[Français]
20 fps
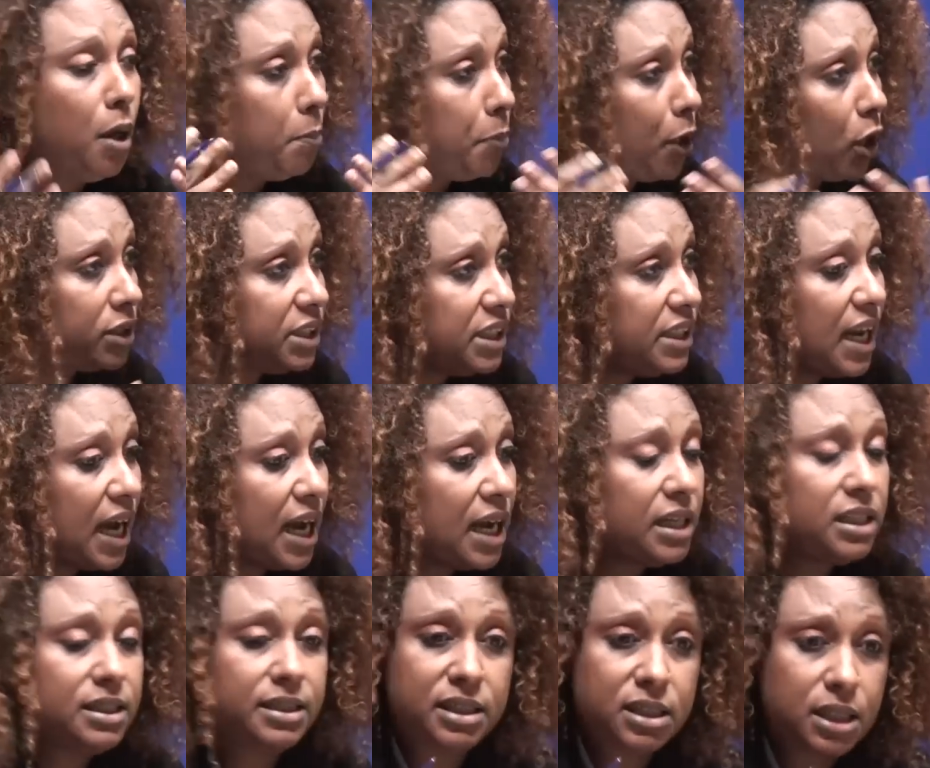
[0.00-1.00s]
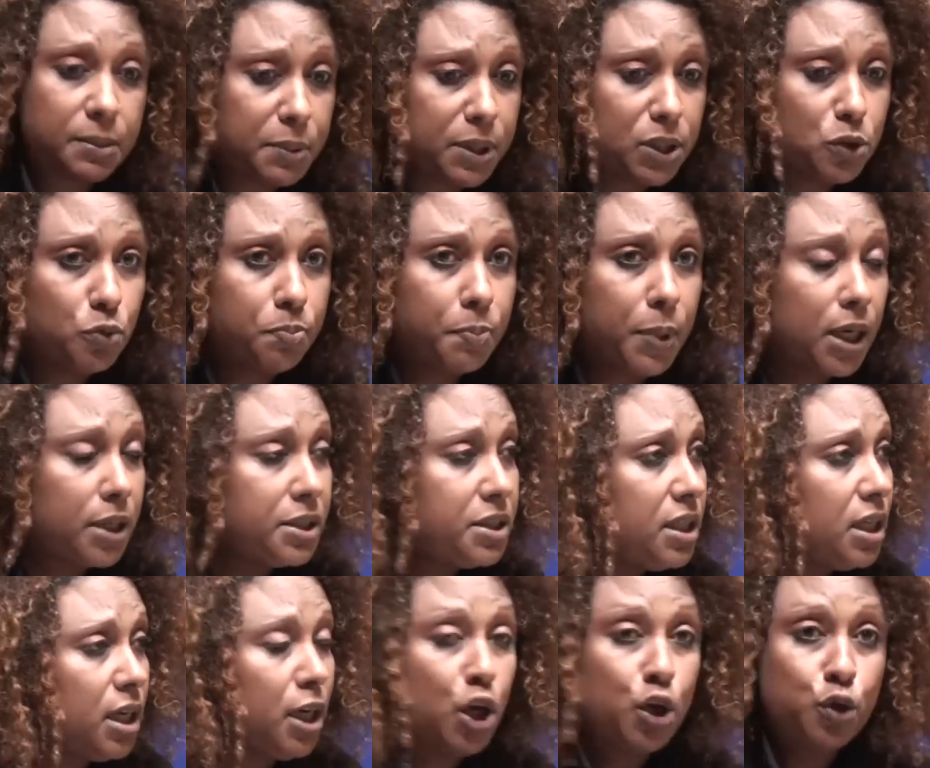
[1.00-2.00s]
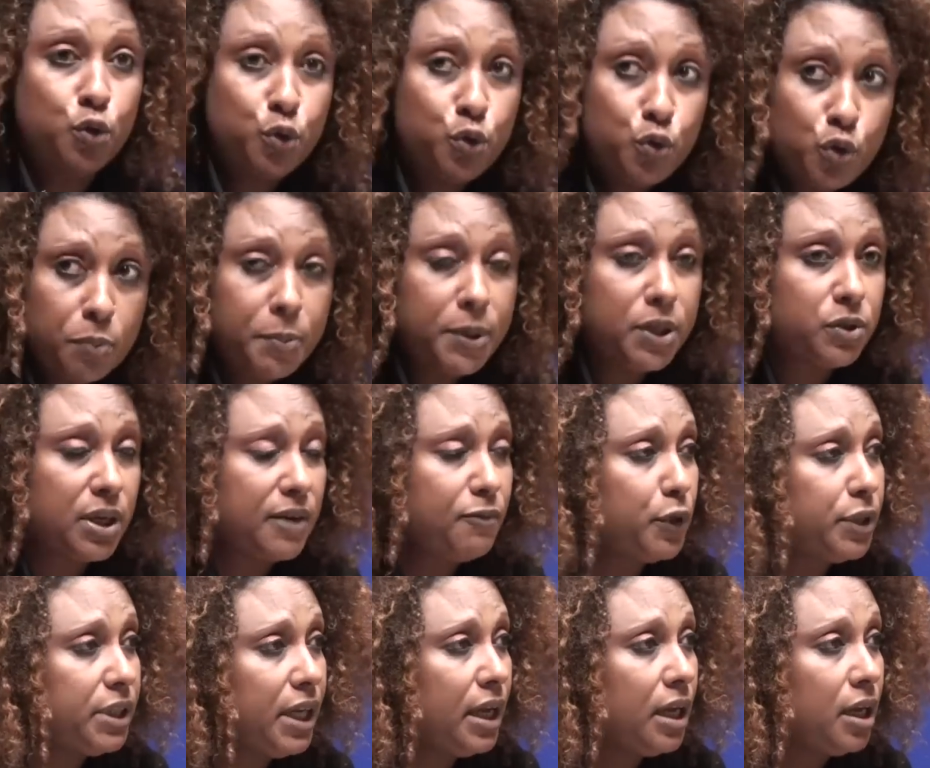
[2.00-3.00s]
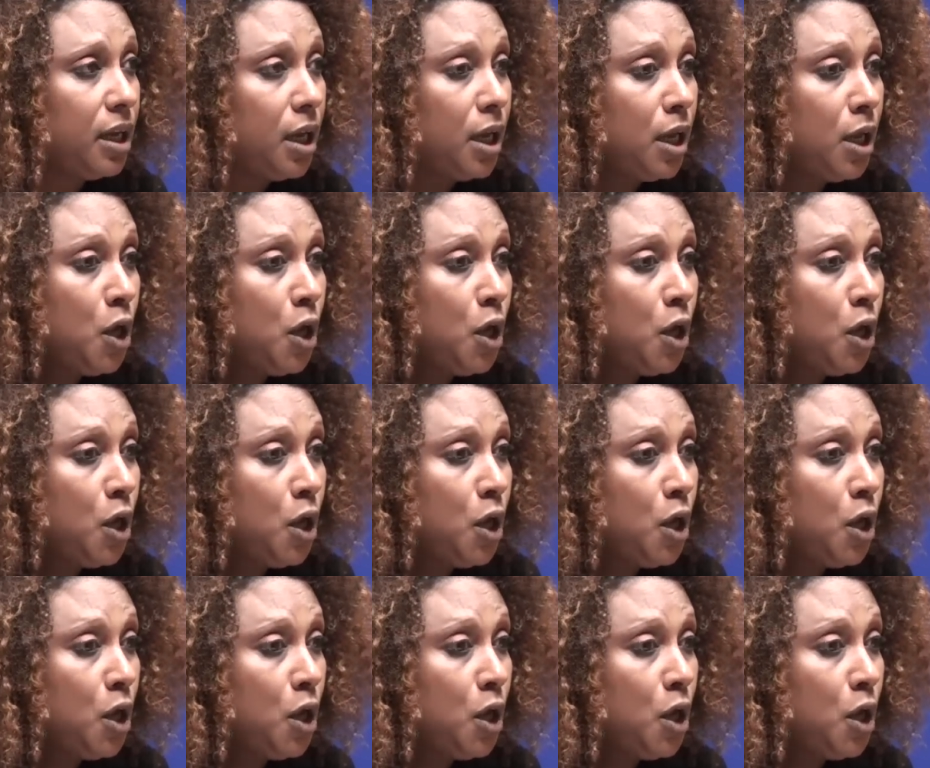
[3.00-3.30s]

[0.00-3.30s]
party line, discipline du parti, nous tous besoin voter.